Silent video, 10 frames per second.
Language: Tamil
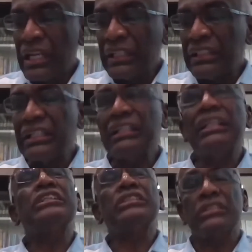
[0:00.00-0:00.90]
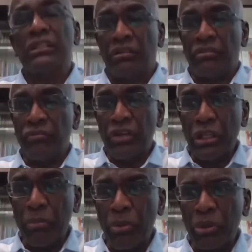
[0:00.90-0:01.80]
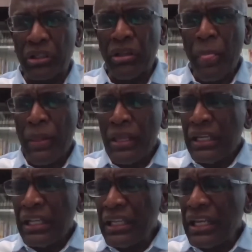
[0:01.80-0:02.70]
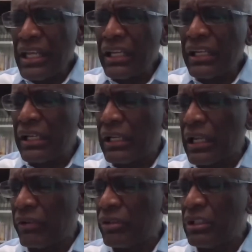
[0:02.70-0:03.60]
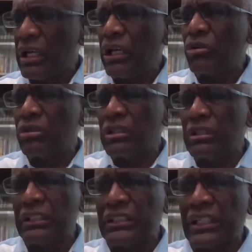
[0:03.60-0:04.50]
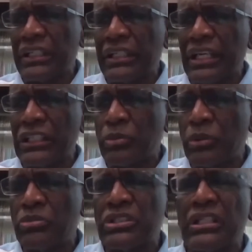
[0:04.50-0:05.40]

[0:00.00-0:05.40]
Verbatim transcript: And I think that's வெரி இம்பார்ட்டன்ட் நிறைய நேரங்களில் நான் வந்து அருத்தந்தை ஜெகட் கேஸ்பரும்